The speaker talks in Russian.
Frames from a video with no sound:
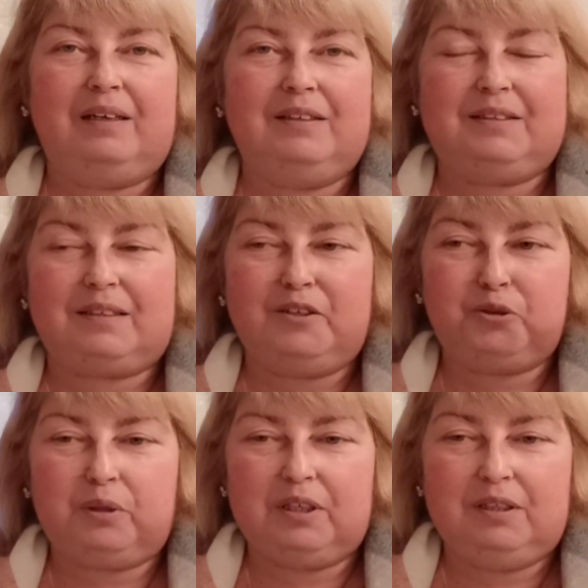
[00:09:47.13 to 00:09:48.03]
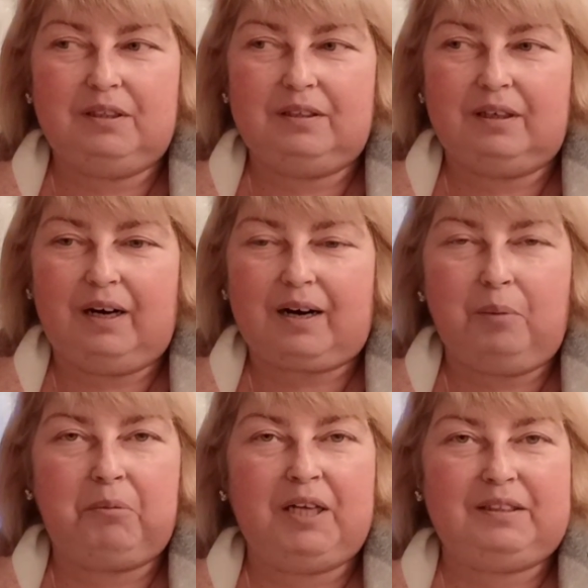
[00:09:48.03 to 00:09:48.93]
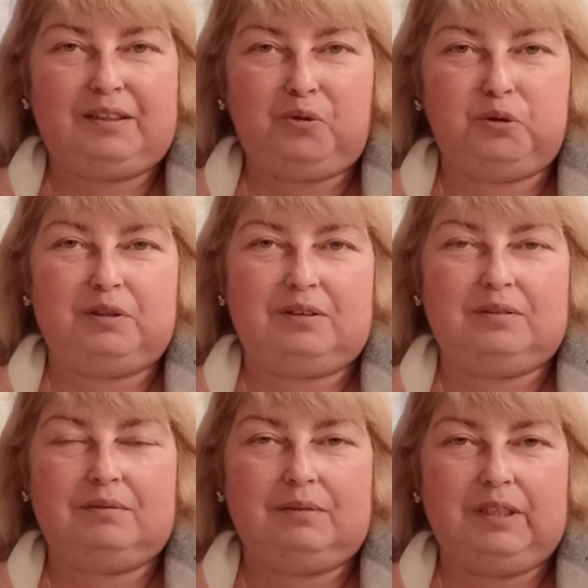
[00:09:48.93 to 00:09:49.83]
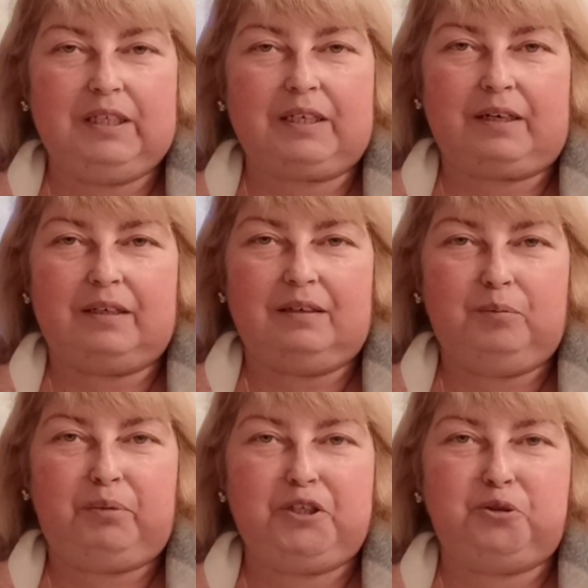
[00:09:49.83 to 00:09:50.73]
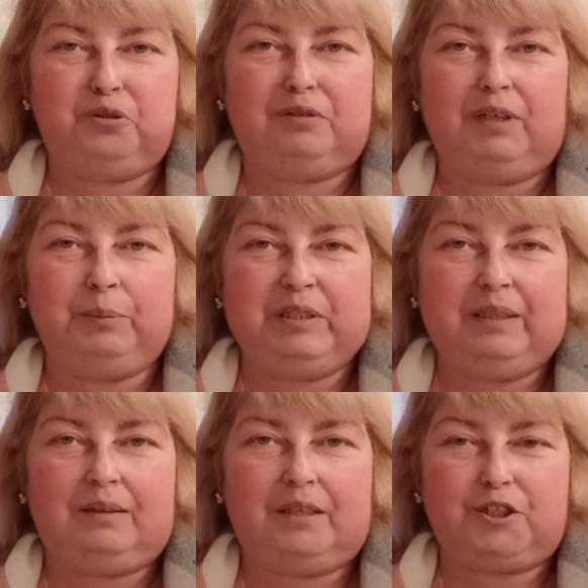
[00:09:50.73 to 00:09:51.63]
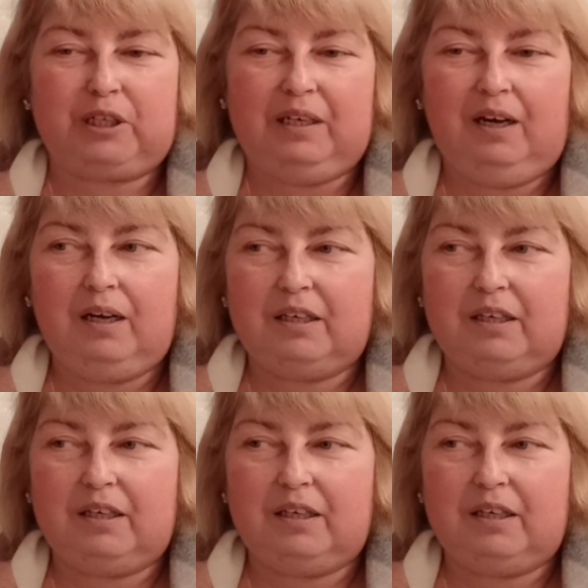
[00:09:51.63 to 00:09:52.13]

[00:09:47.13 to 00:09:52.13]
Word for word: И сразу и аромат такой икры почувствовали мы с Наташей.